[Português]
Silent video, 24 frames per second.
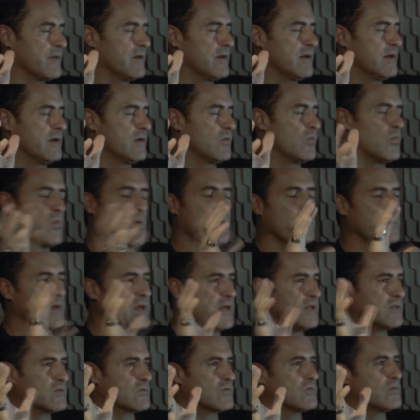o
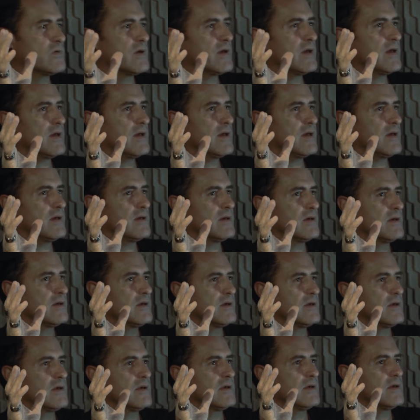momento. É,
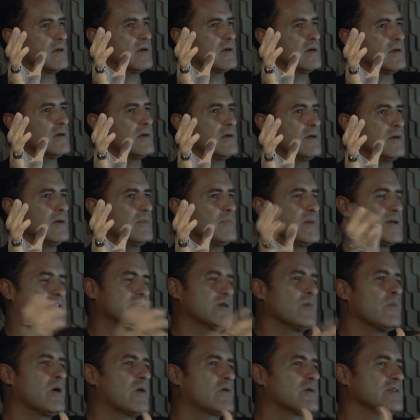é, mas é
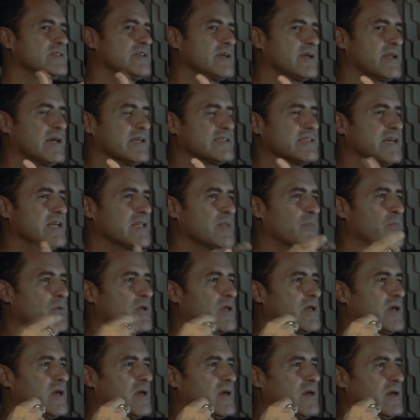uma coisa engraçada
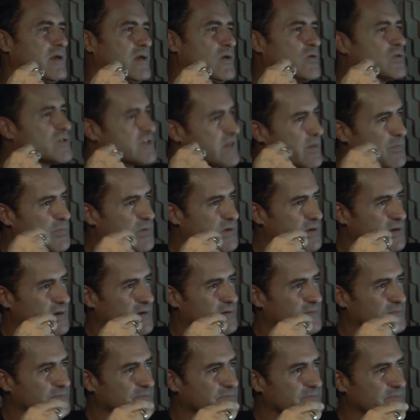porque eu sabia
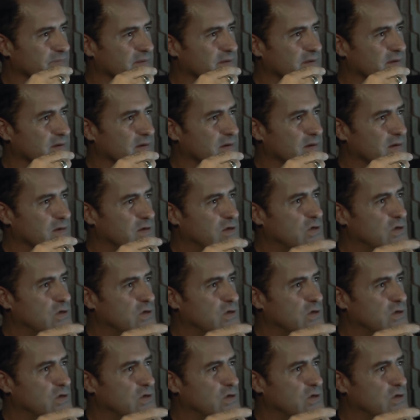que